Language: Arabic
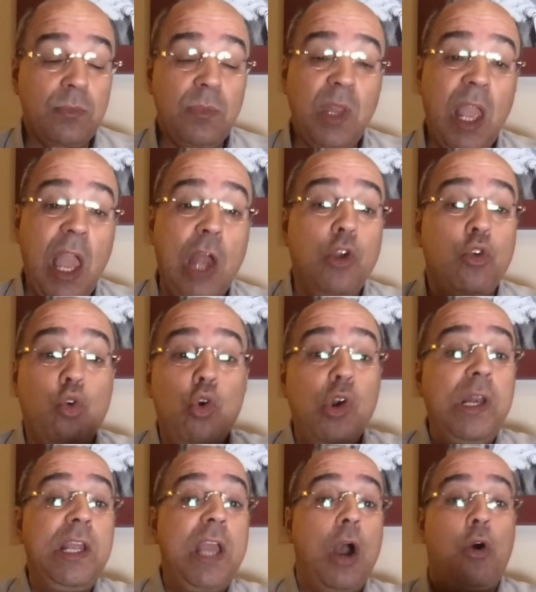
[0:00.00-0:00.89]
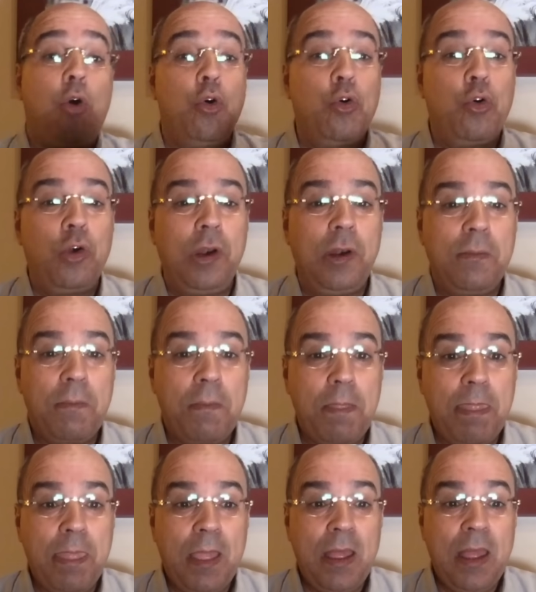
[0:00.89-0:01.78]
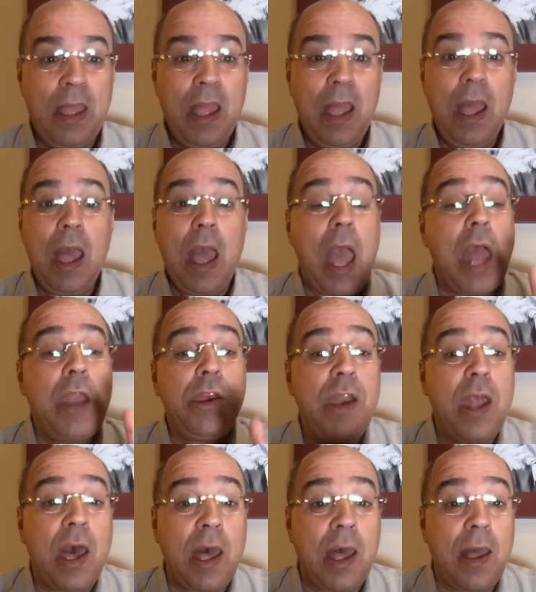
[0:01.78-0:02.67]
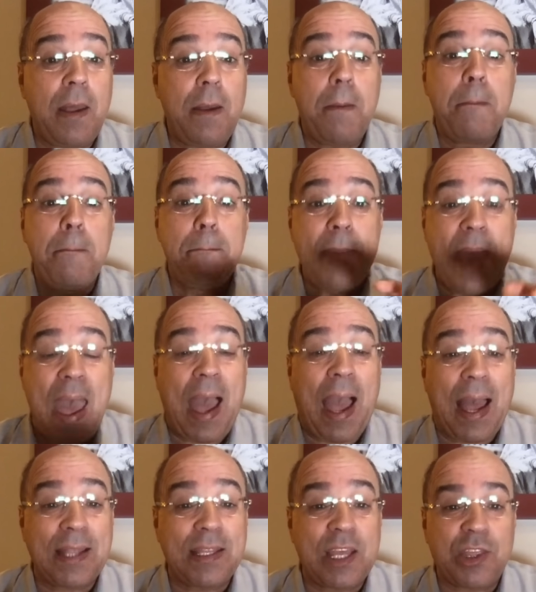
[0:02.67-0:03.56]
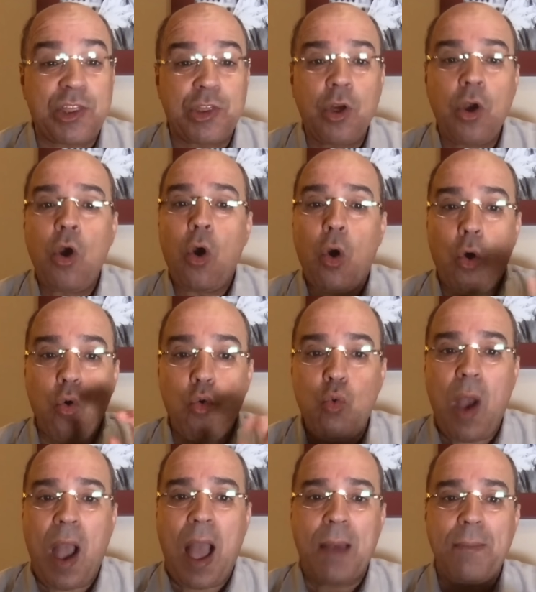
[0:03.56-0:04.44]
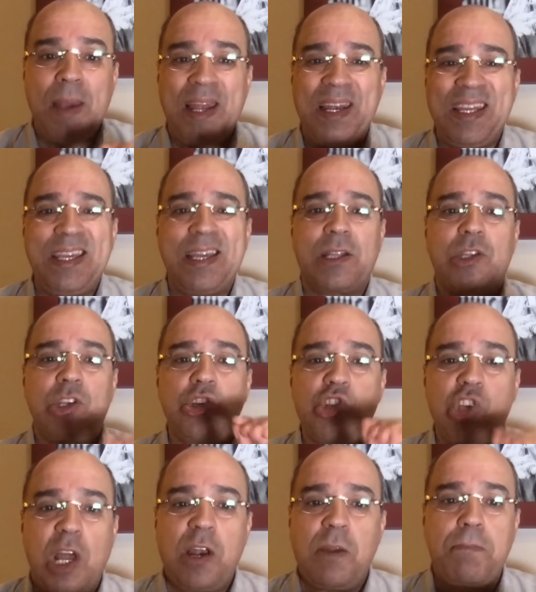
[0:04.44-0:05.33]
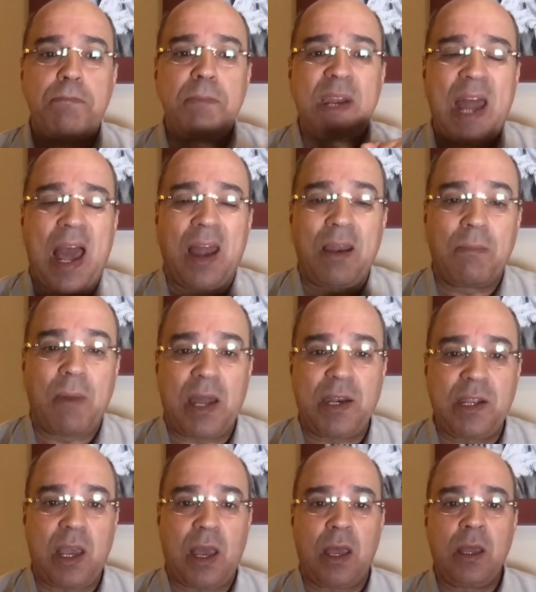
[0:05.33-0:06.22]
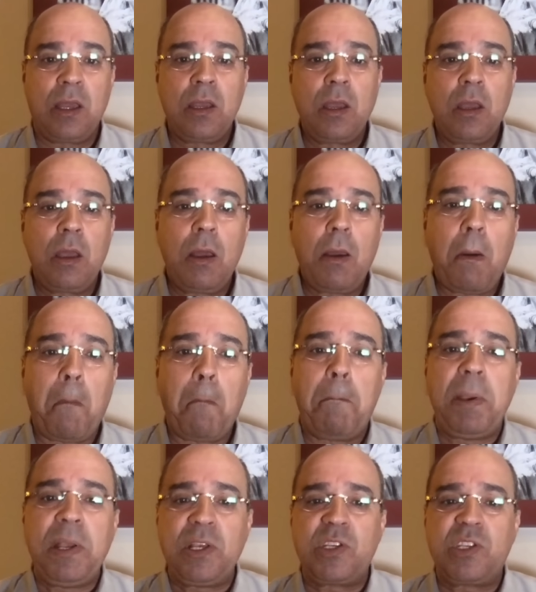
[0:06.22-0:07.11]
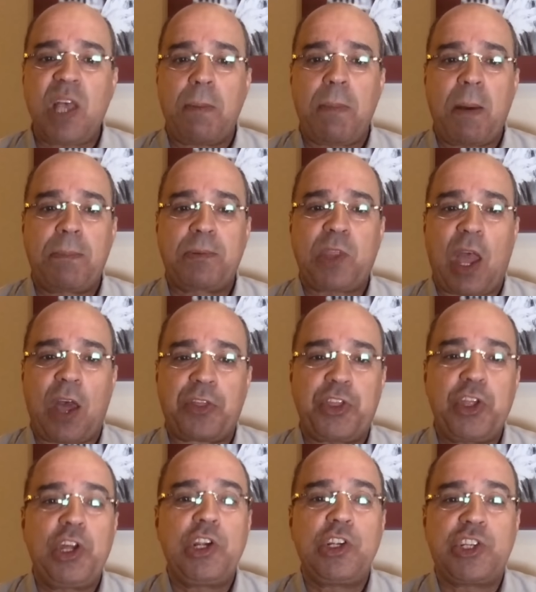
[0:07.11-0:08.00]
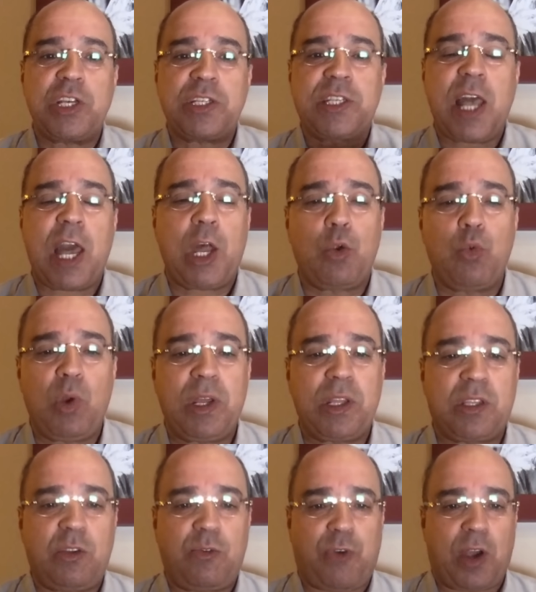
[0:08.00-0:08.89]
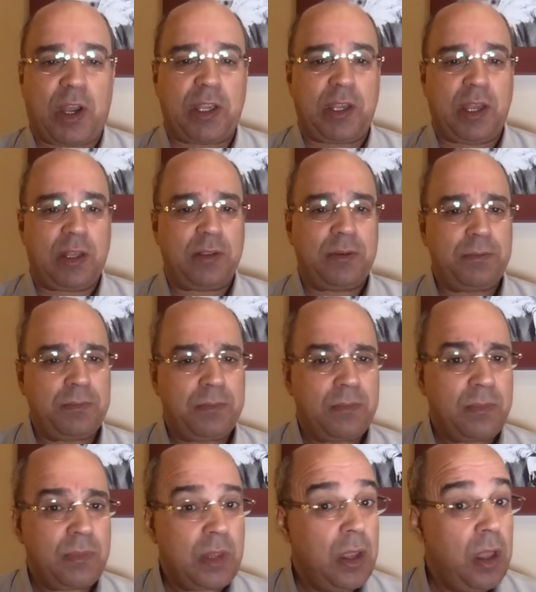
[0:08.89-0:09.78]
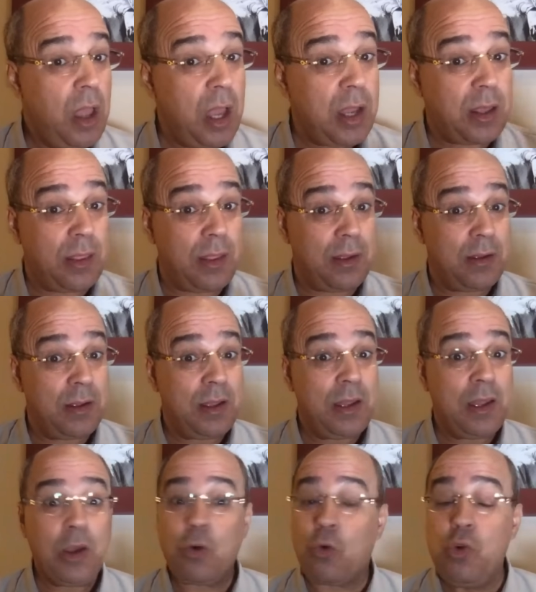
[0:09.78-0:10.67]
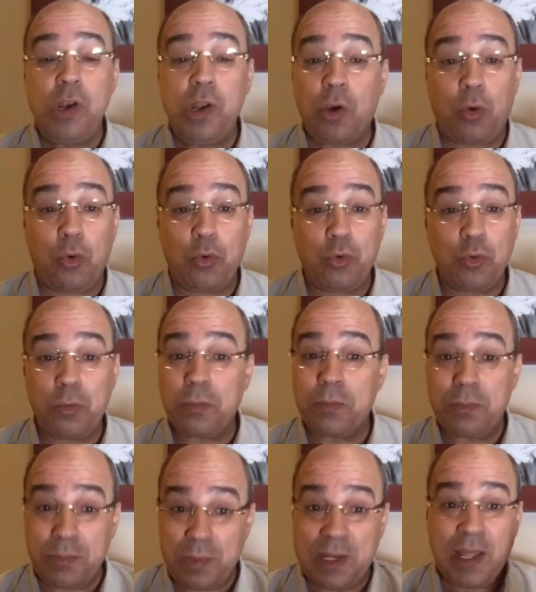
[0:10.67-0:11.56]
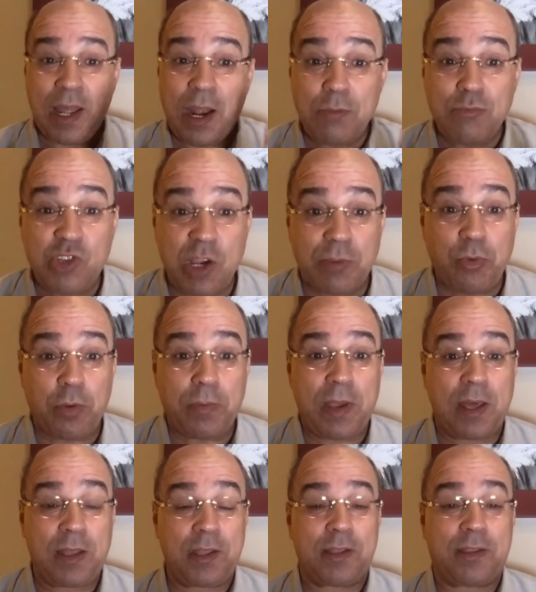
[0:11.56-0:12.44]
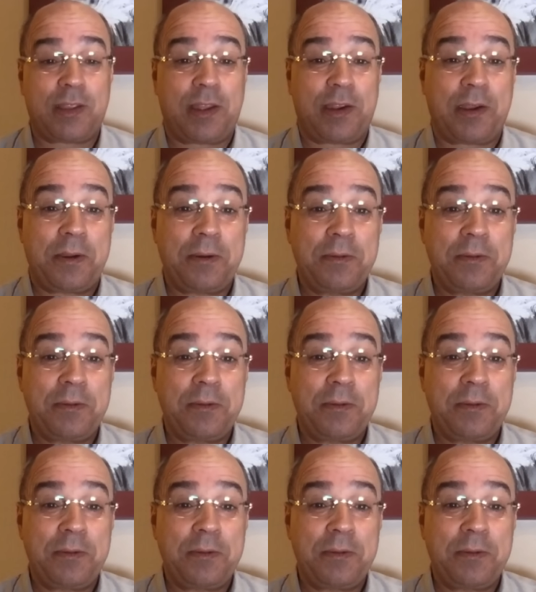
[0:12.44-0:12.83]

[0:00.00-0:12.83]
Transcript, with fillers: الكل يقول أن ما حدث هو عملية جلب من ألمانيا بسبب تأثير الجزائر والاتفاقيات هكذا كل يقول باللي راهم جابوه بهذه الطريقة